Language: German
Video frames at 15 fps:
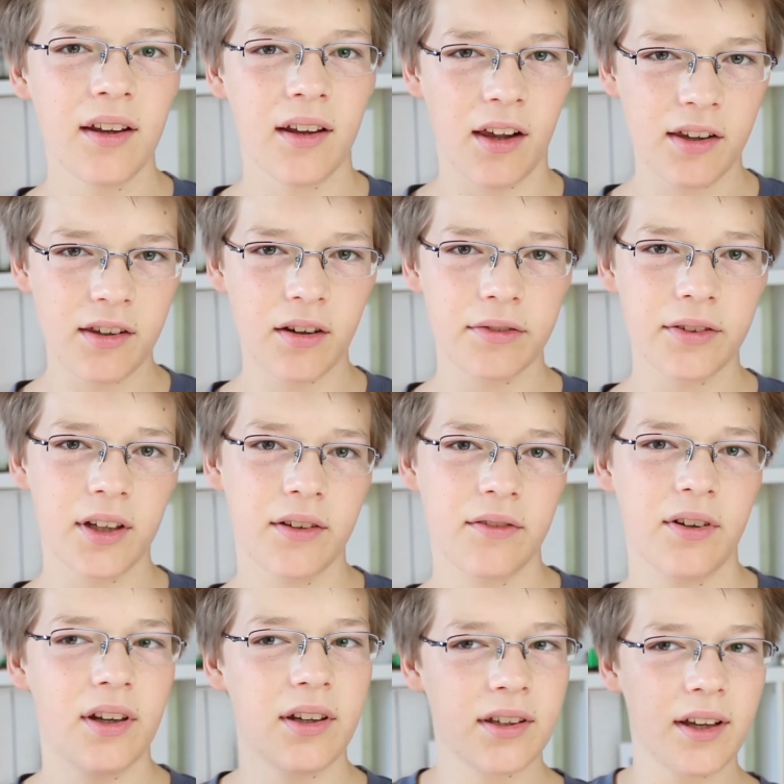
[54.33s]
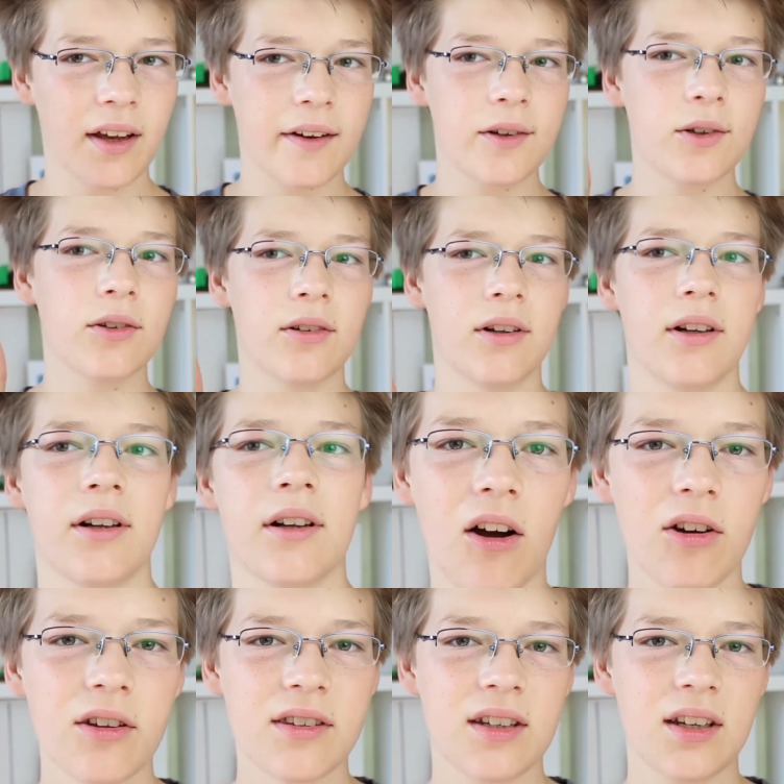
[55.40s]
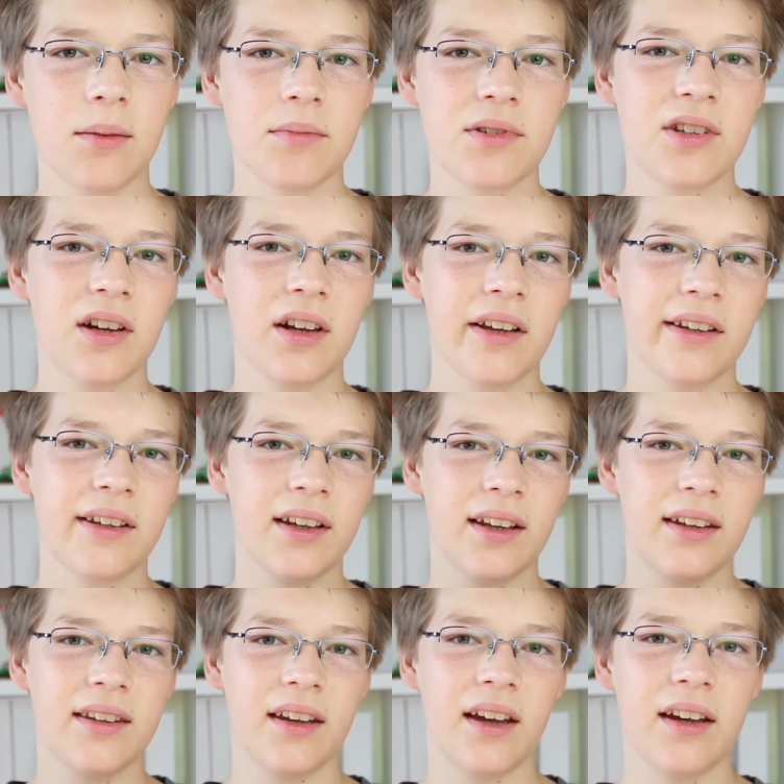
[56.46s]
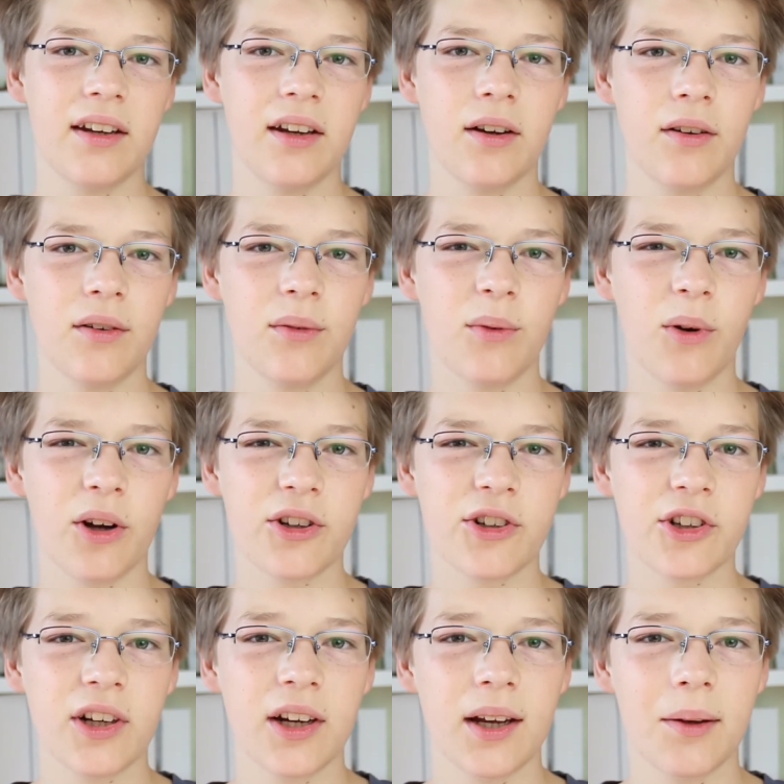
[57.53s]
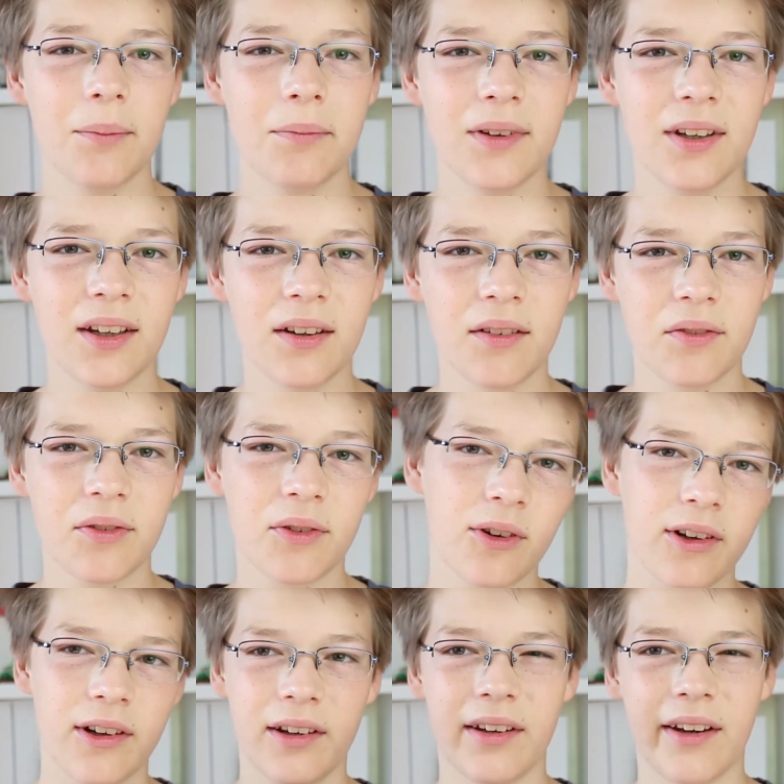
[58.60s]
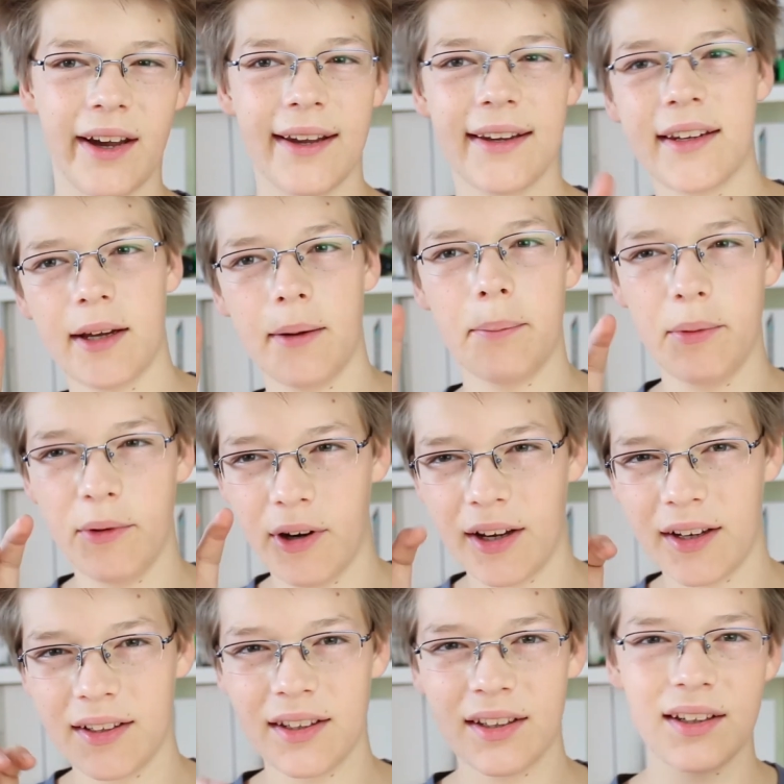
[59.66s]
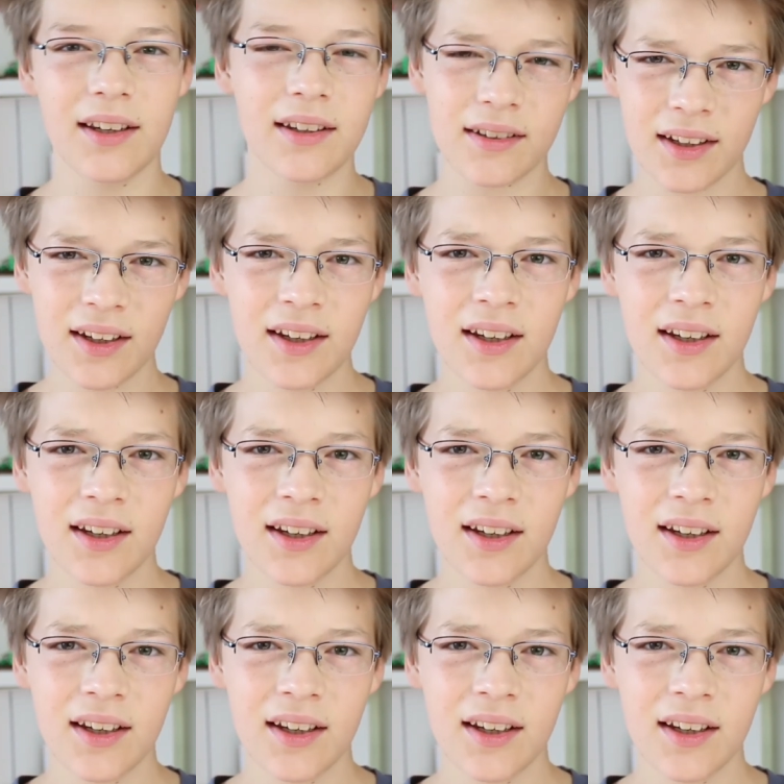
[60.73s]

Das ist auf jeden Fall sehr cool. Außerdem soll es jetzt eine Watch geben, die von Nike gebrandet ist.